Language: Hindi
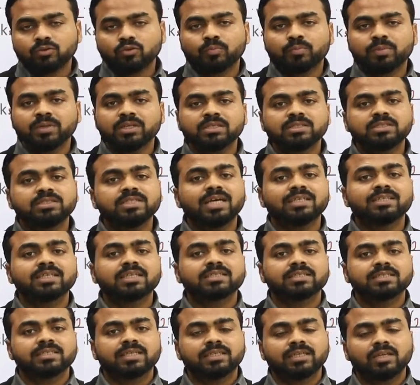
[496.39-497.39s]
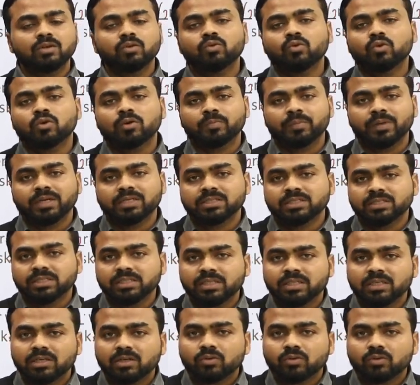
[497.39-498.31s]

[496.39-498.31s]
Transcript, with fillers: तो प्लीज़ ज़्यादा से ज़्यादा लोगों के पास शेयर